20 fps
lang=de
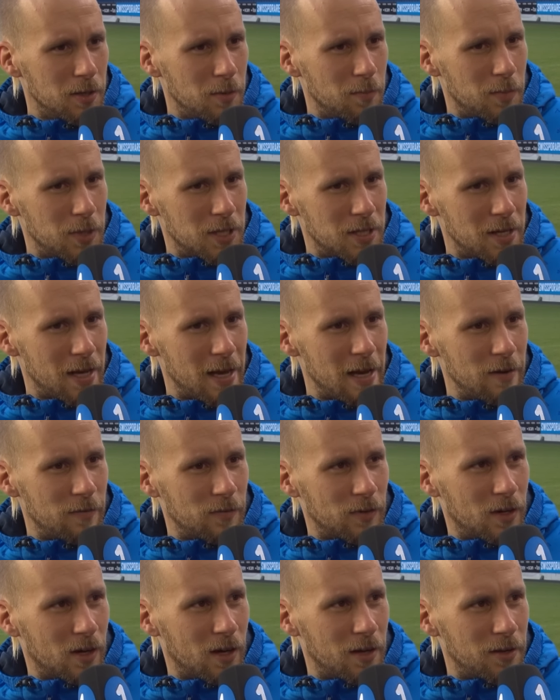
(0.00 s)
bisschen
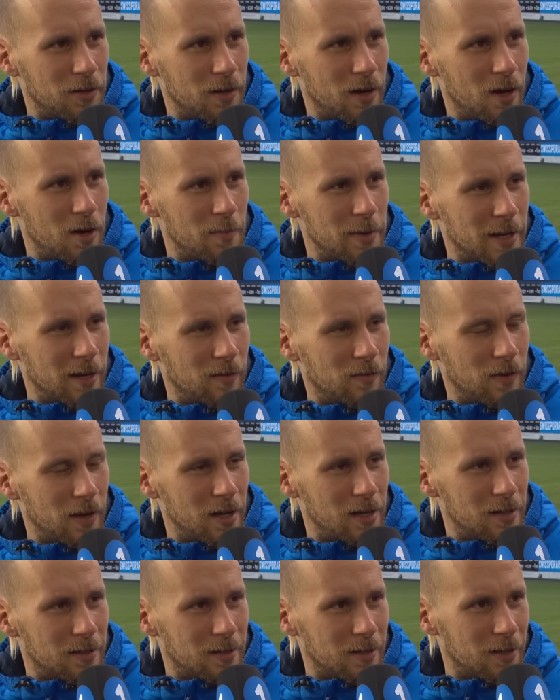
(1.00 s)
helfen kann, da im
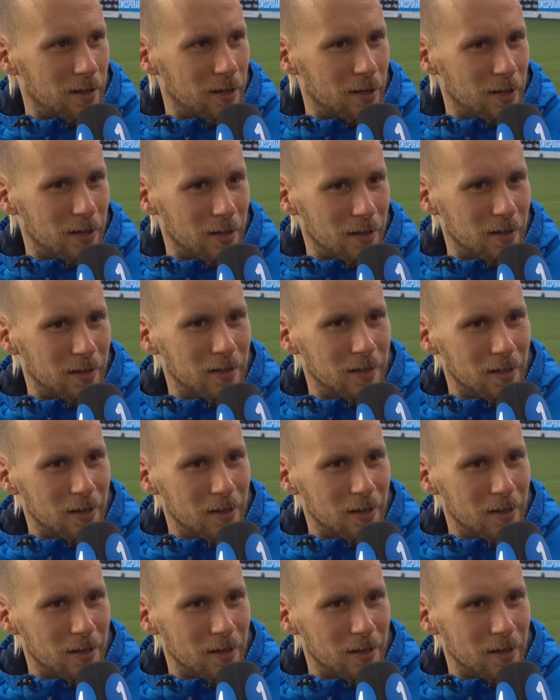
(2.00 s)
Mittelfeld äh,